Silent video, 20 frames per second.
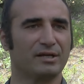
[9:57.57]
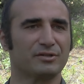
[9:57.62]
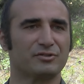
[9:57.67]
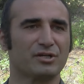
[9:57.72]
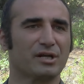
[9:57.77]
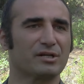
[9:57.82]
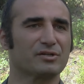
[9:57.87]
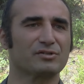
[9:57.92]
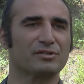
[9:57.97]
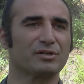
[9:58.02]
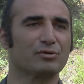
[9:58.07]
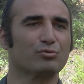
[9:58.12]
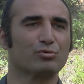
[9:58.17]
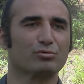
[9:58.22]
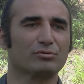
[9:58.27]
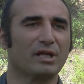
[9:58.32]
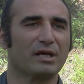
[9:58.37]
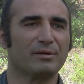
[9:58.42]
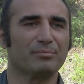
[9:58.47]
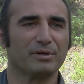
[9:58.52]
içerisinde
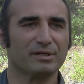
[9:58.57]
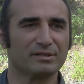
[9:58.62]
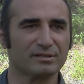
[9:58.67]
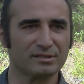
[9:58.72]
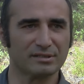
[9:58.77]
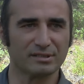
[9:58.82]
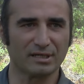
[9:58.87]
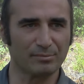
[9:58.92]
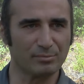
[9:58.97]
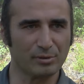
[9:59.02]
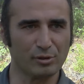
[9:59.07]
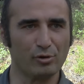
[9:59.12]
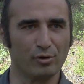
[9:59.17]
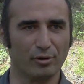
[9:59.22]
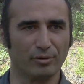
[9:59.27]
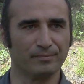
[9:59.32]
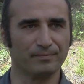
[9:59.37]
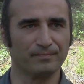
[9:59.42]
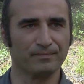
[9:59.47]
kurtlar barındırabiliyor.